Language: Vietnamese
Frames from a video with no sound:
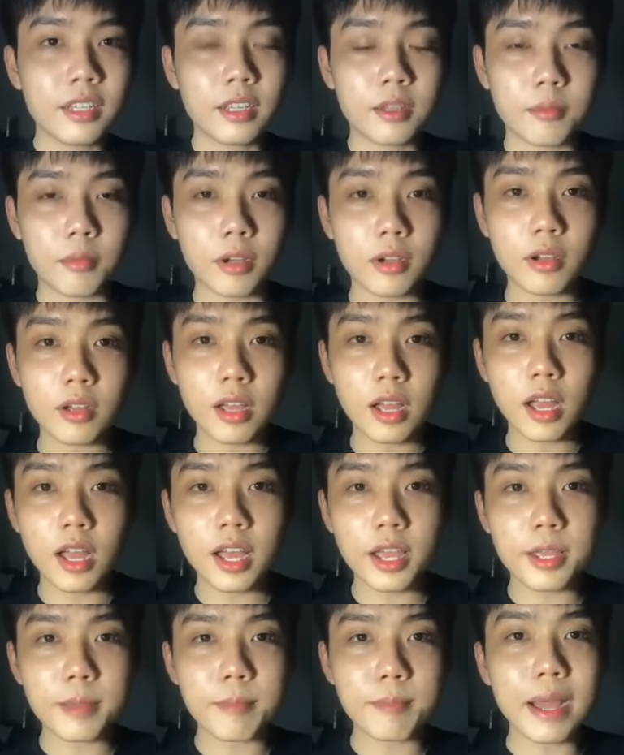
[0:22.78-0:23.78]
mọi người
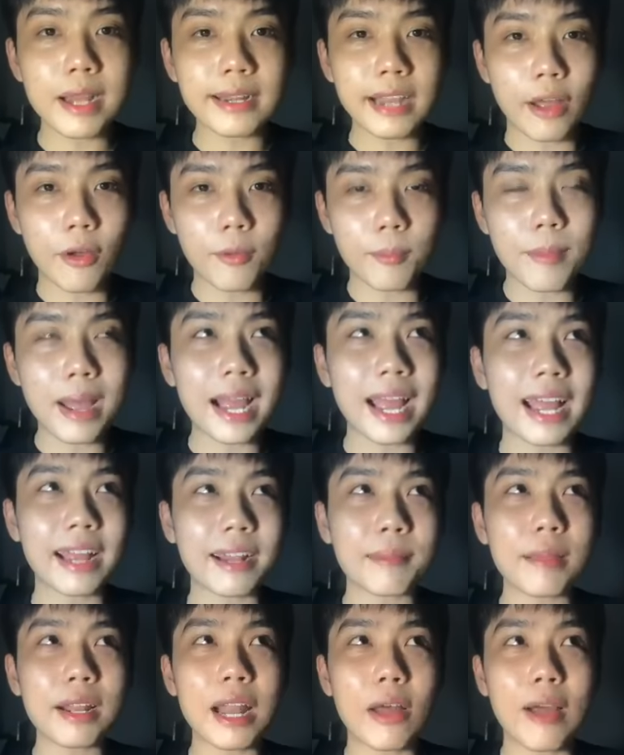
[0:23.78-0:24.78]
ơi bắt đầu bắt
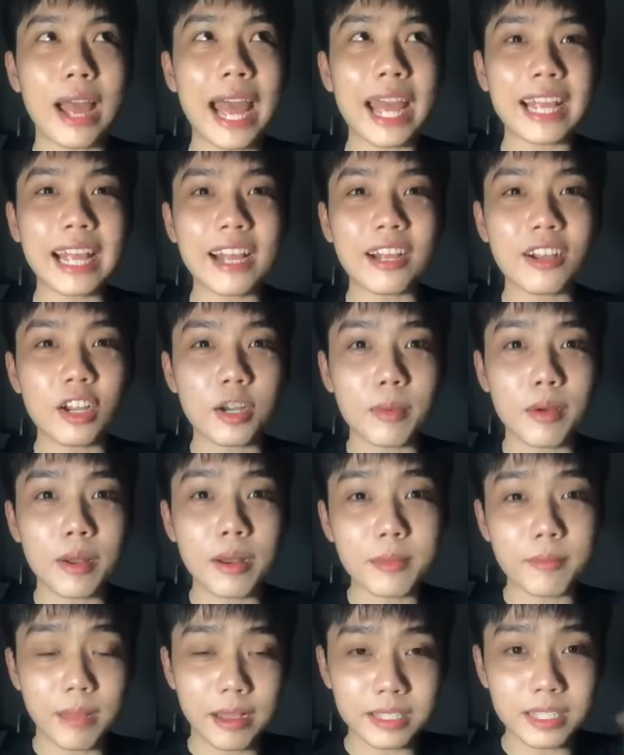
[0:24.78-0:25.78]
bắt đầu hai ca người
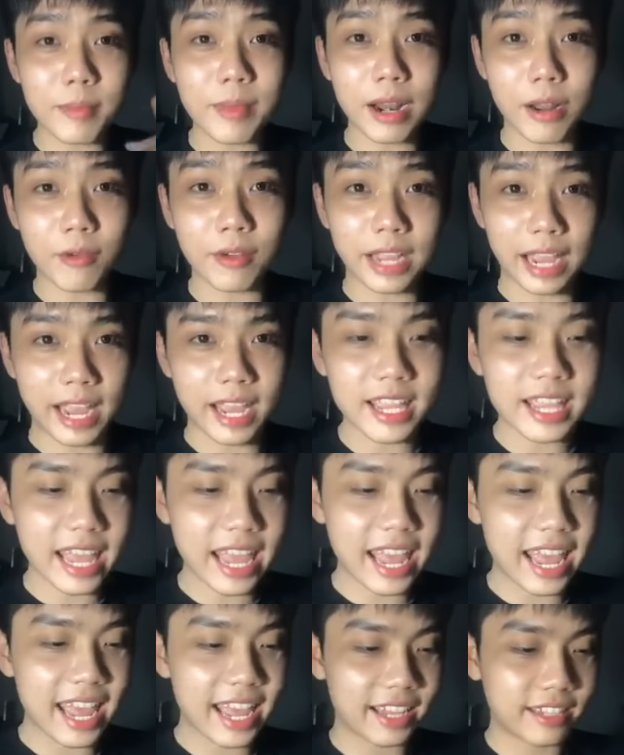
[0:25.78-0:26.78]
bảo, bảo sẽ bắt đầu kể
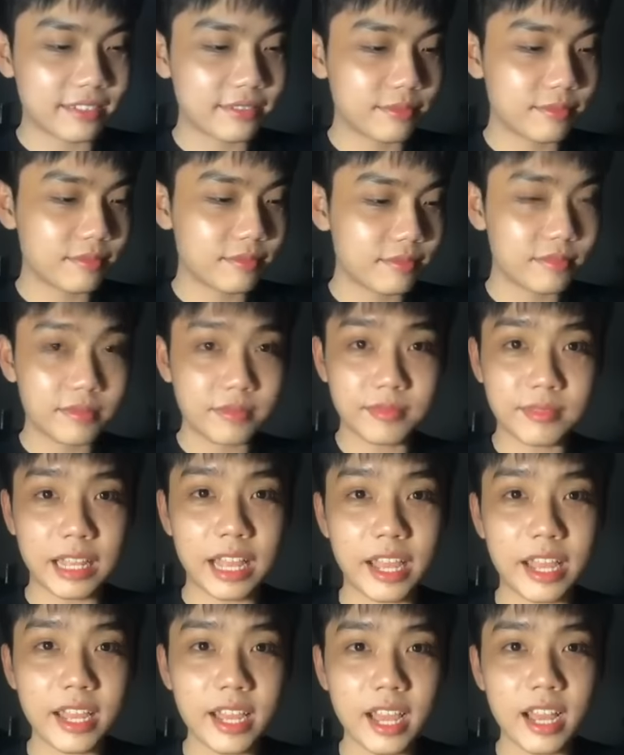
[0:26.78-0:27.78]
nha
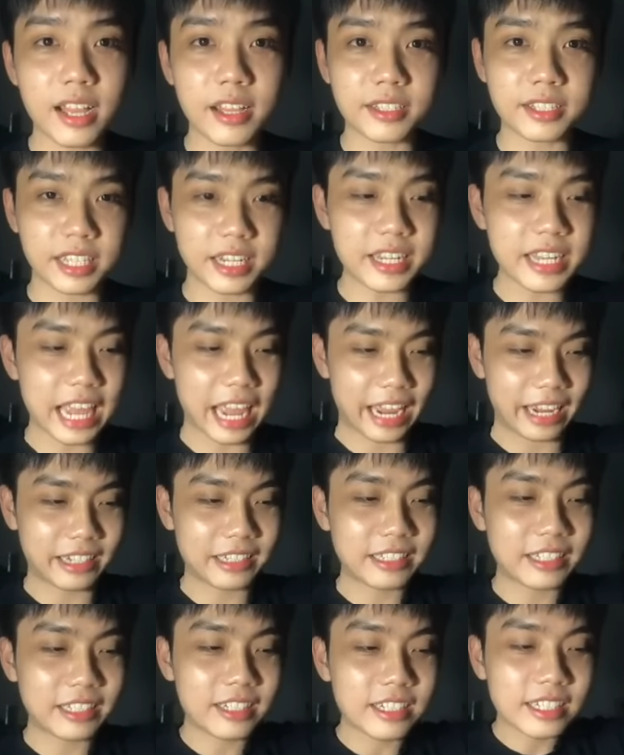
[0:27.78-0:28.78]
để uh, chỉnh nhạc
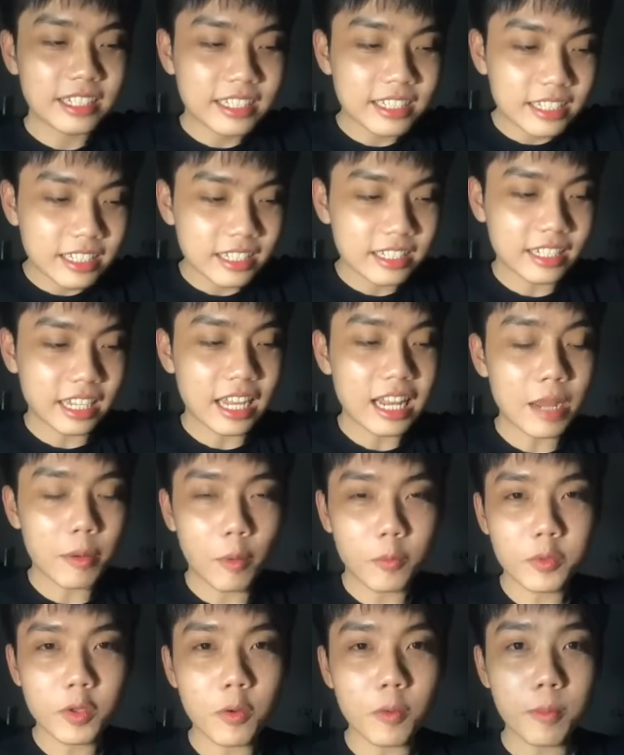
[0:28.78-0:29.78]
kỹ lại
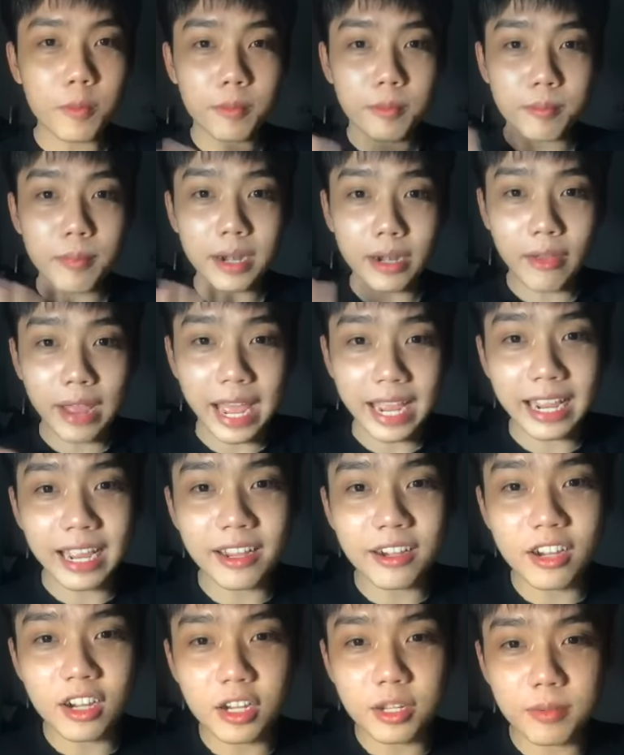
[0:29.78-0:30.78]
một chút bắt đầu hai
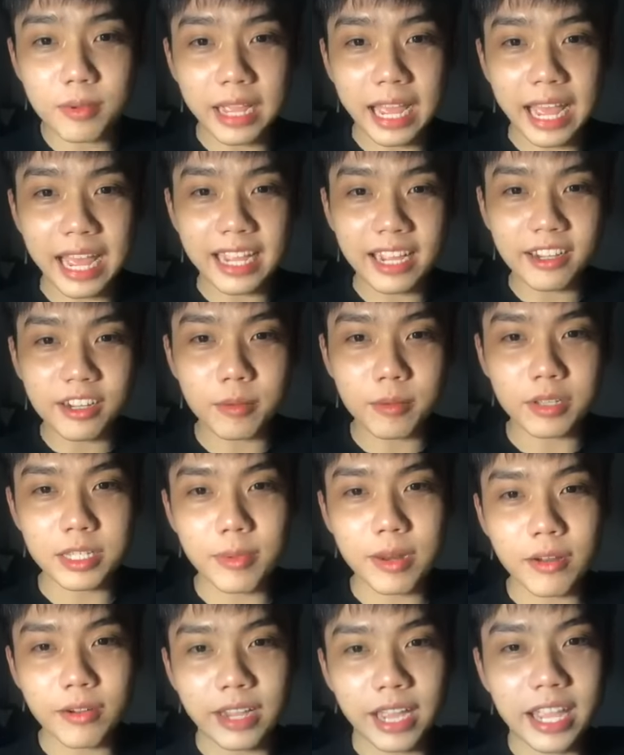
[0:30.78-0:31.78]
căn người hai căn người bảo sẽ
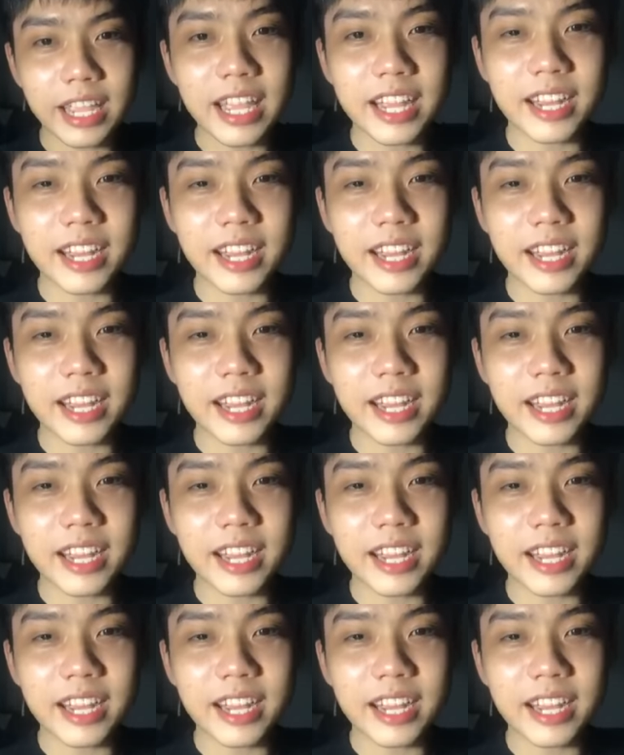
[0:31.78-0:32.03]
bắt đầu kể nha